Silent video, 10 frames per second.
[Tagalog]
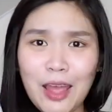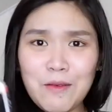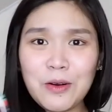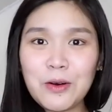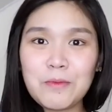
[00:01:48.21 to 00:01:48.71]

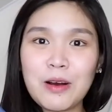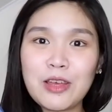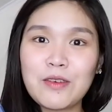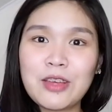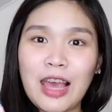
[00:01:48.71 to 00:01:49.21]
Ewan ko
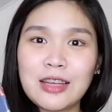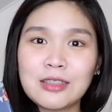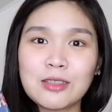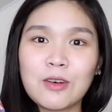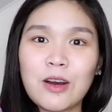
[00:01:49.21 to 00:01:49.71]
ba, yung
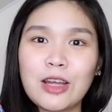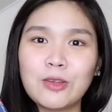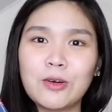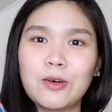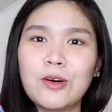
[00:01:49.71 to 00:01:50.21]
case ko,
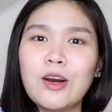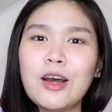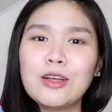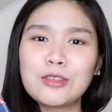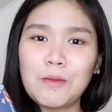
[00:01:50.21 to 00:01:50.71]
ito,
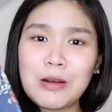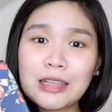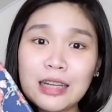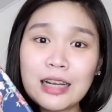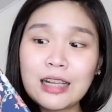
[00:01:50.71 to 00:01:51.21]

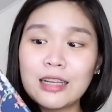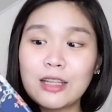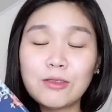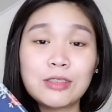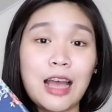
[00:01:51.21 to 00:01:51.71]
sobrang tagal na
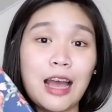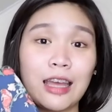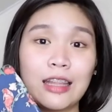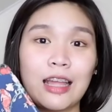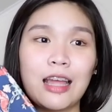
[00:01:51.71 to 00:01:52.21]
nito sa
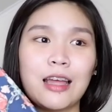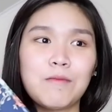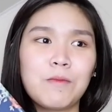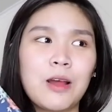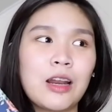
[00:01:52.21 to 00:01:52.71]
akin na
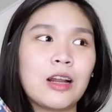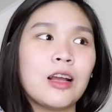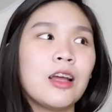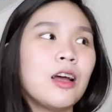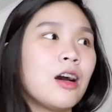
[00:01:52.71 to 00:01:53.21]
parang
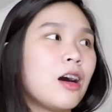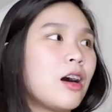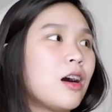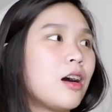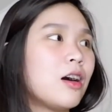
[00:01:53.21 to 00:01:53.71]

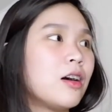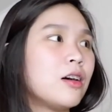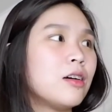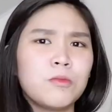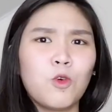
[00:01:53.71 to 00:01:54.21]

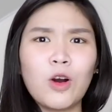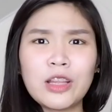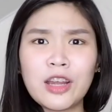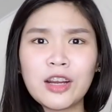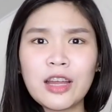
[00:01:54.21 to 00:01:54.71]
uh,
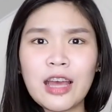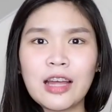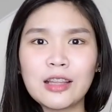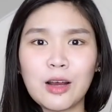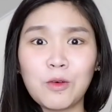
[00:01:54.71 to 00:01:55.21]
one year na
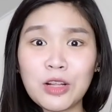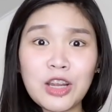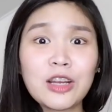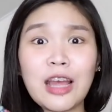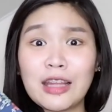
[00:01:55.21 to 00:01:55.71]
yata, one
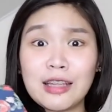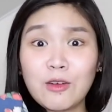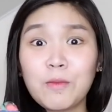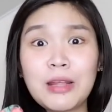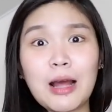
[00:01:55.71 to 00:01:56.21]
year na hindi
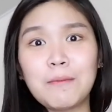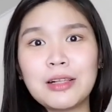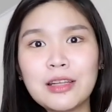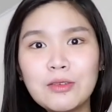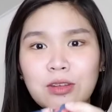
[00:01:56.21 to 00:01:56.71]
ko
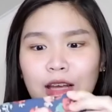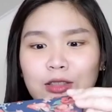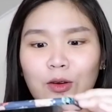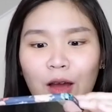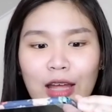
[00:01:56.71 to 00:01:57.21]
pinapalitan yung
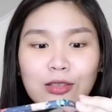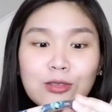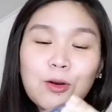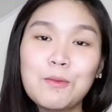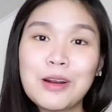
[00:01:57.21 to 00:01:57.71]
case ko and
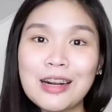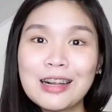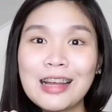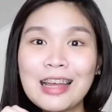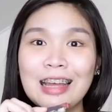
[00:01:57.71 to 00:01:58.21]

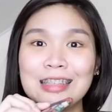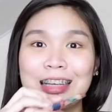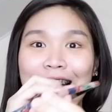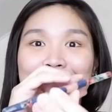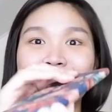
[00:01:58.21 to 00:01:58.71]
sobrang
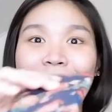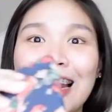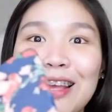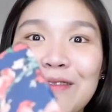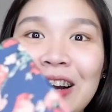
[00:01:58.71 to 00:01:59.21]

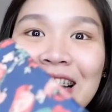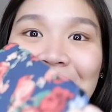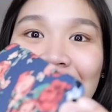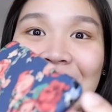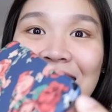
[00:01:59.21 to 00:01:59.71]
sira-sira na yung mga
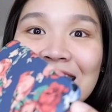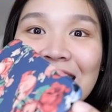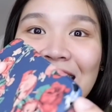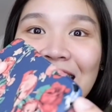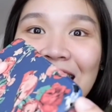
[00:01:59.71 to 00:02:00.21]
gilid
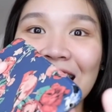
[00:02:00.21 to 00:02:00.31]
niya.